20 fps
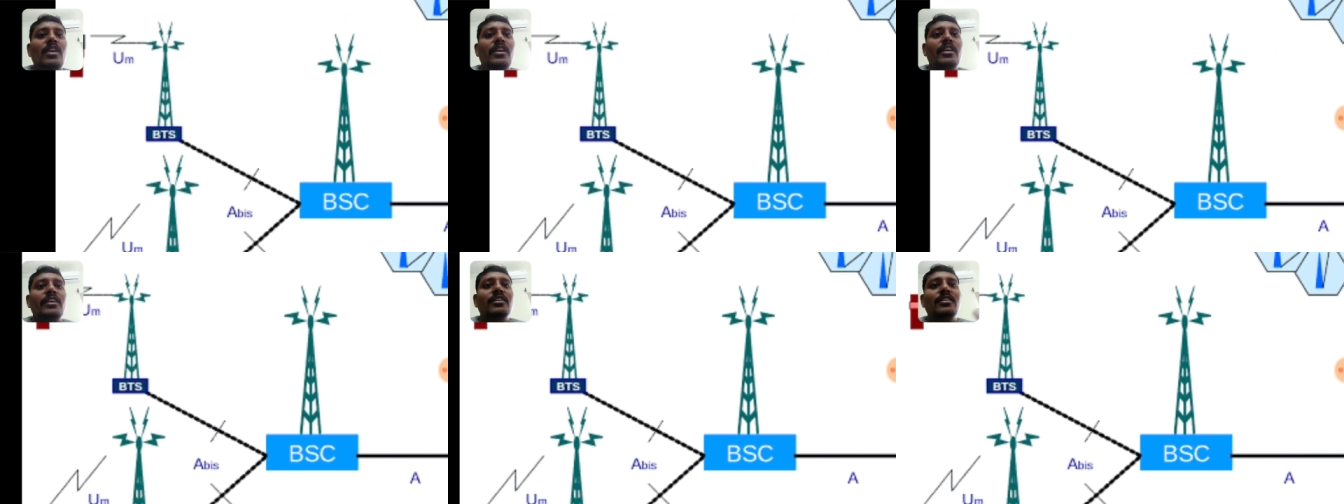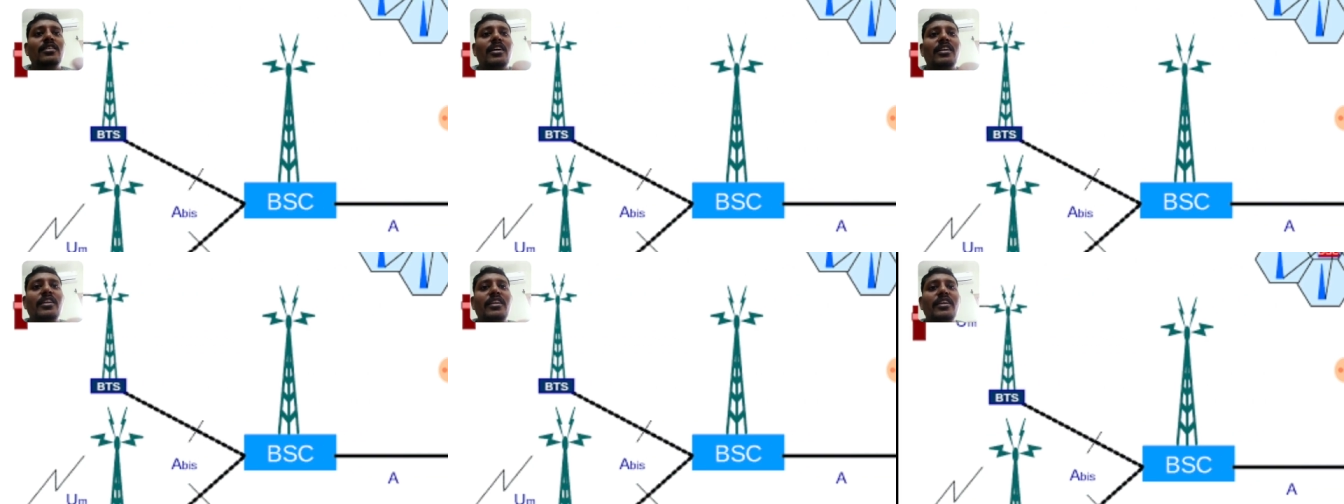
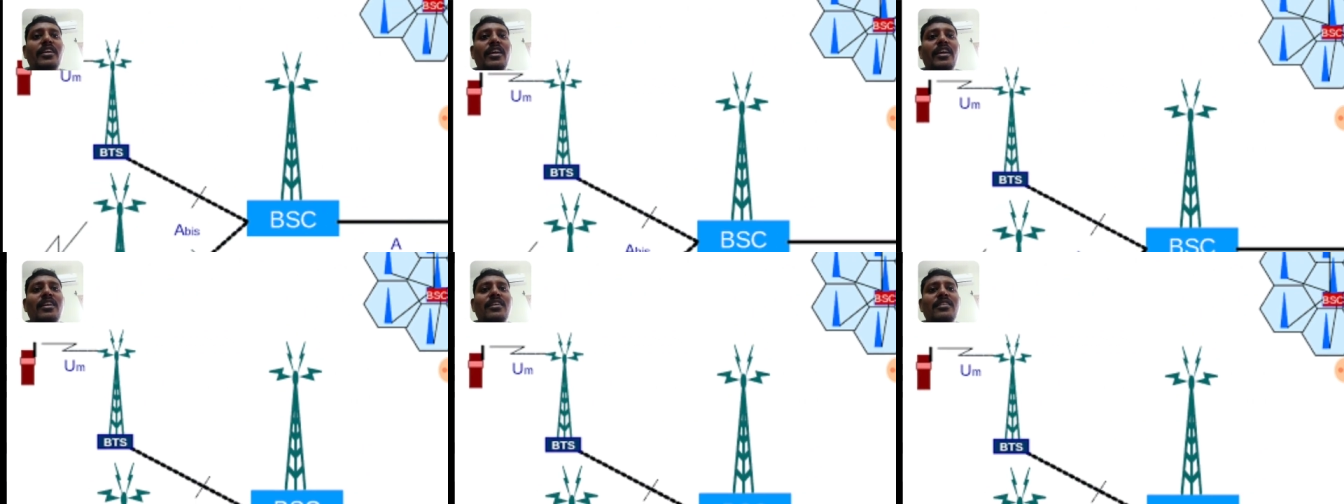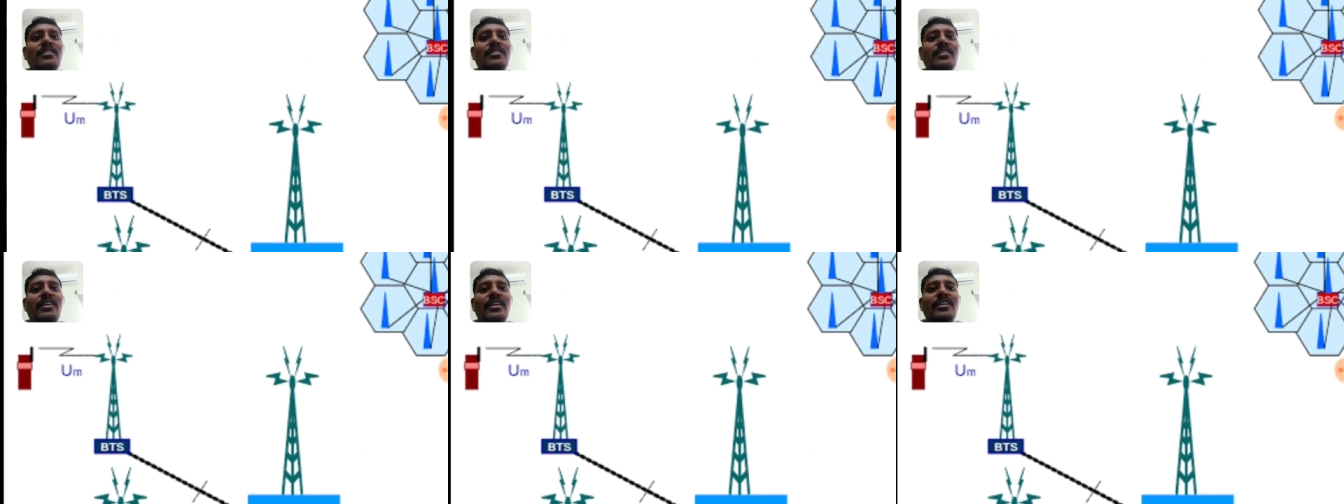இதுதான் நீங்கள்
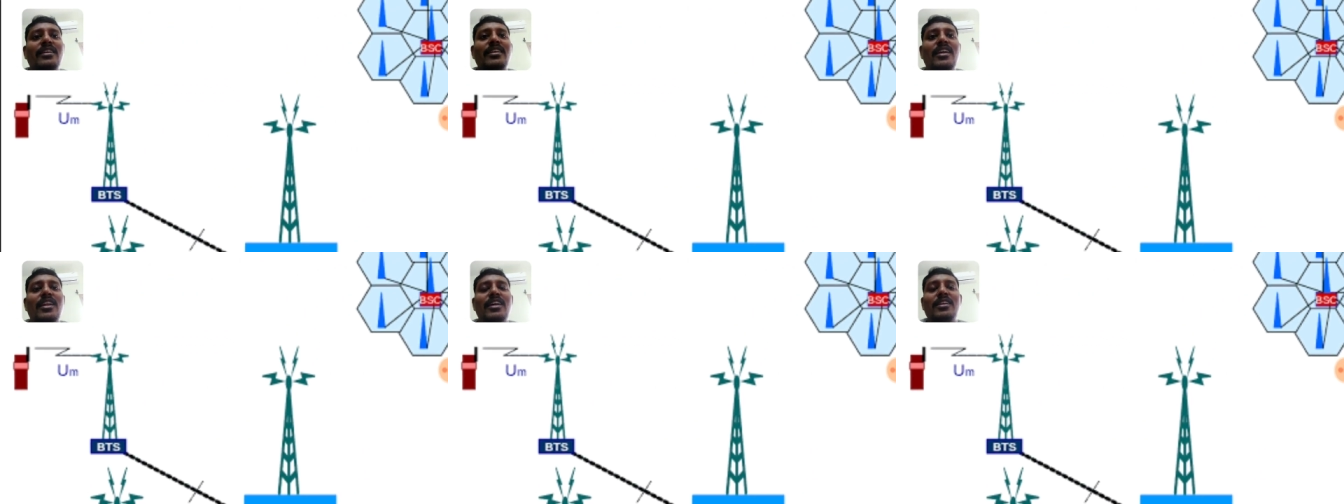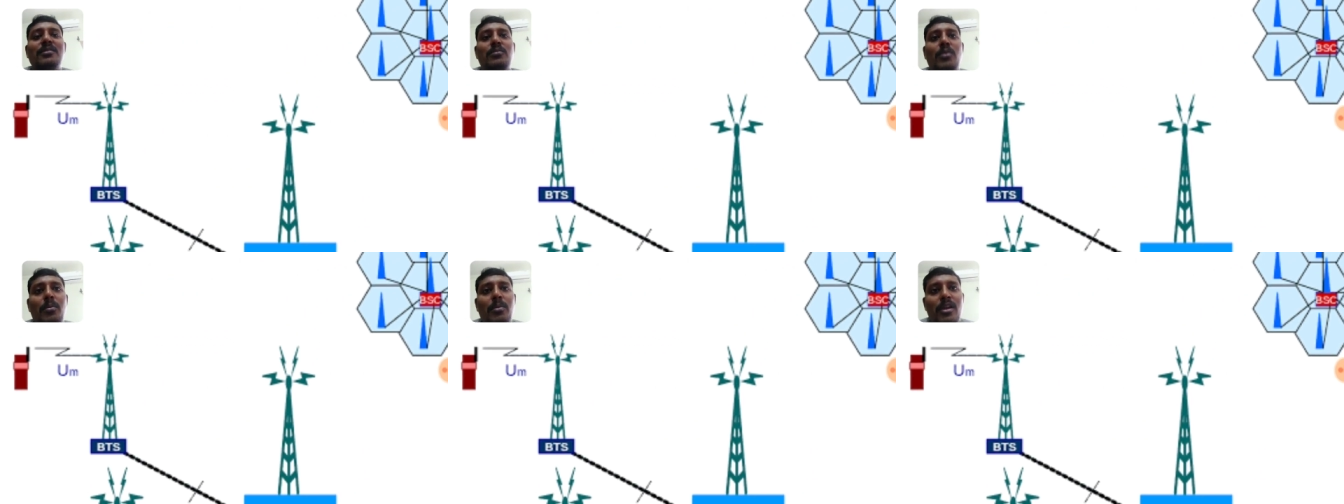இந்த ரெட்
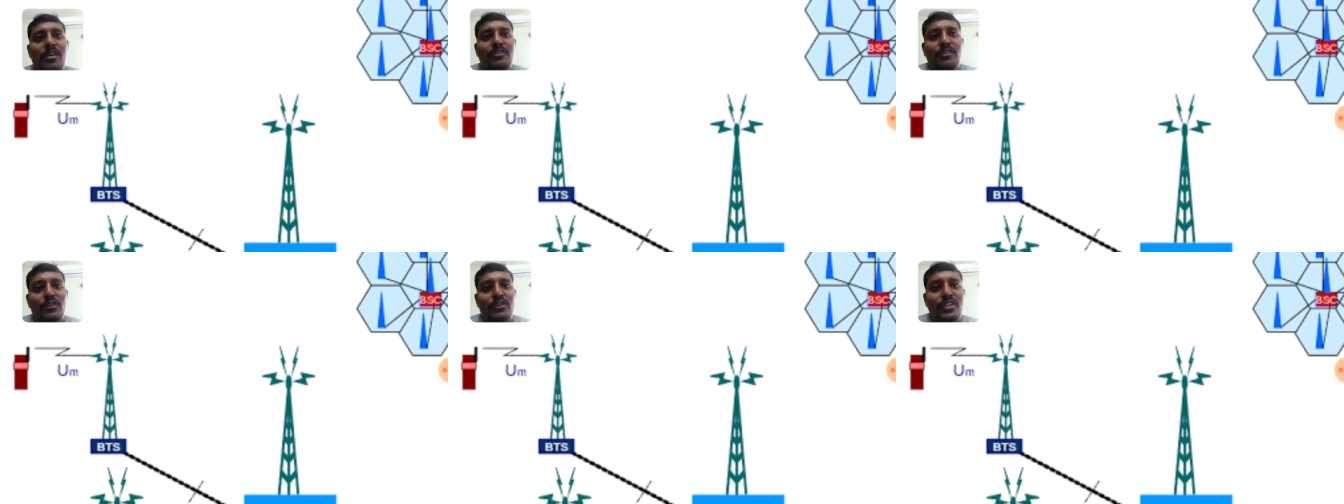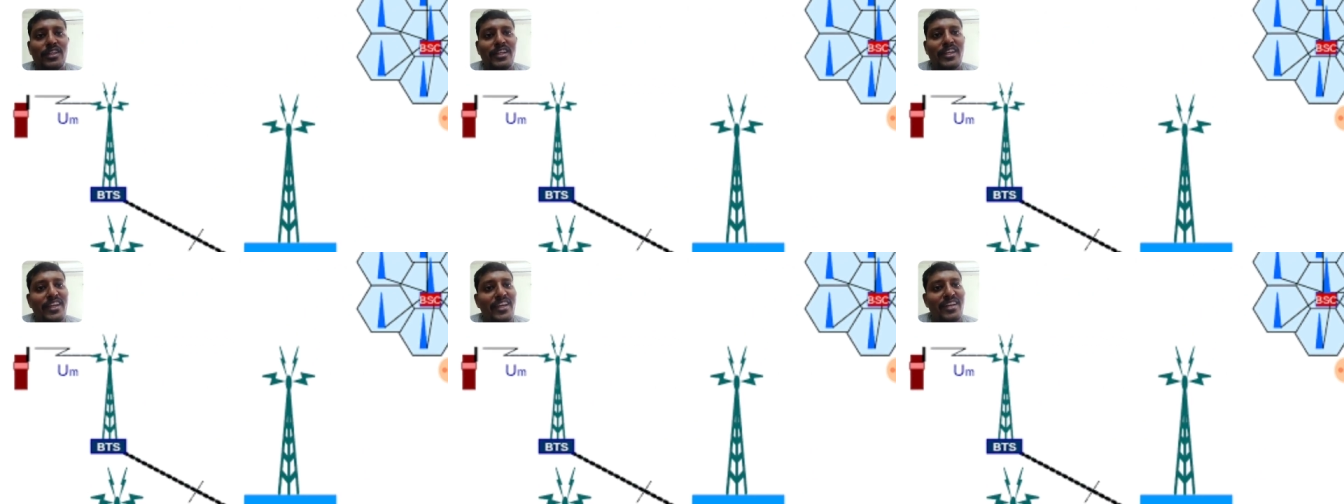கலர் மொபைல் ஃபோன்
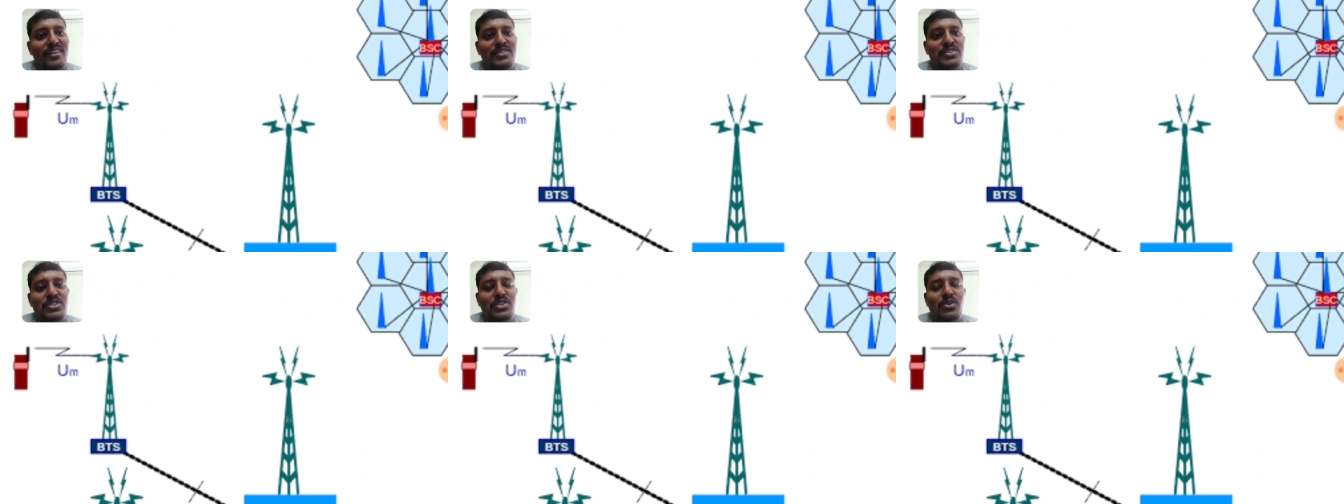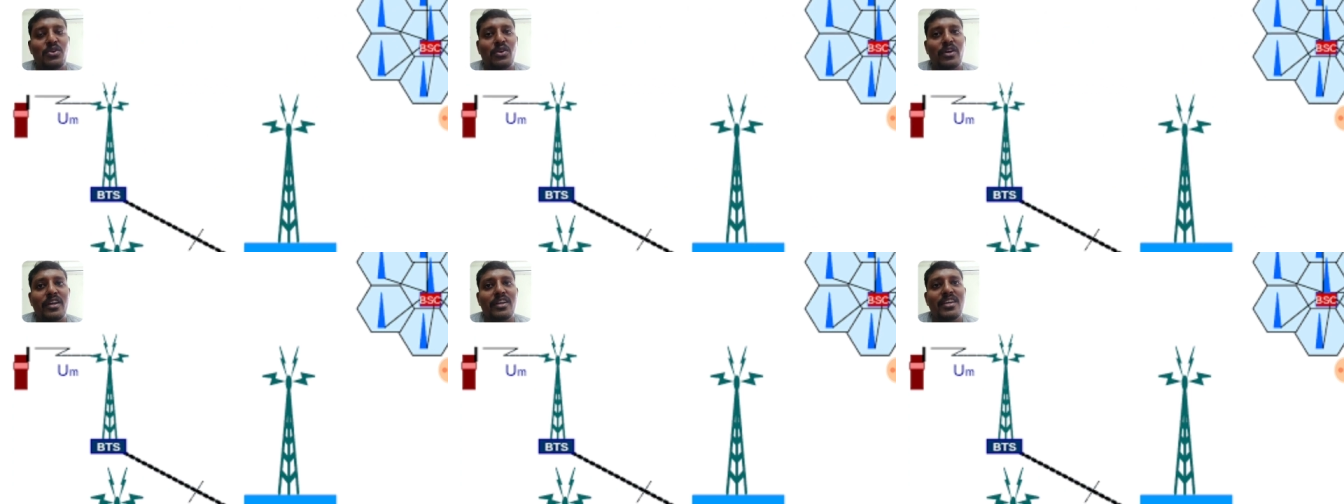தான் நீங்கள்னு
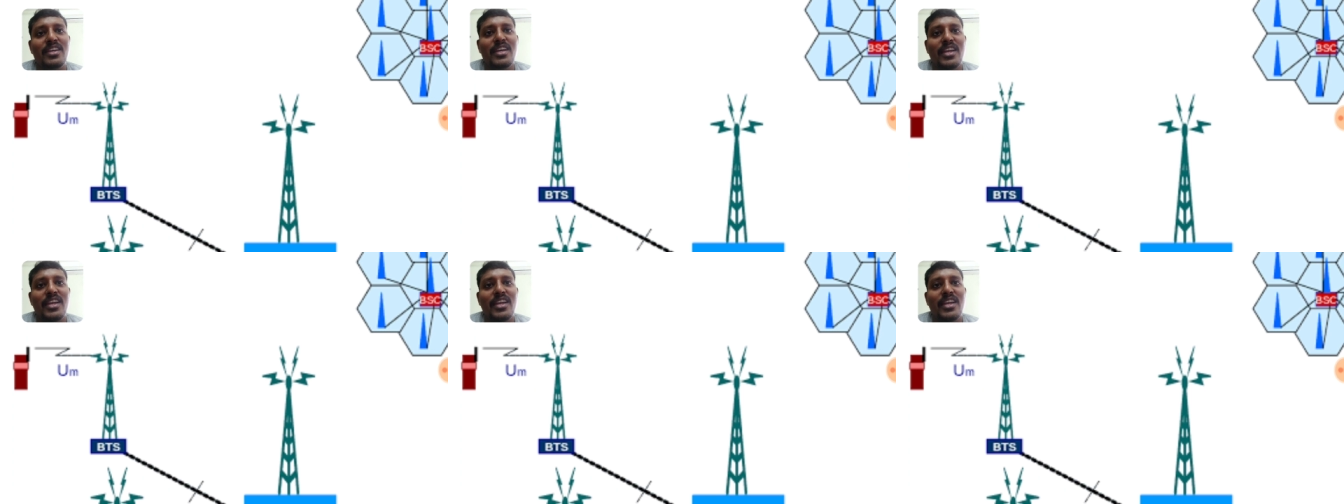வச்சுக்கோங்க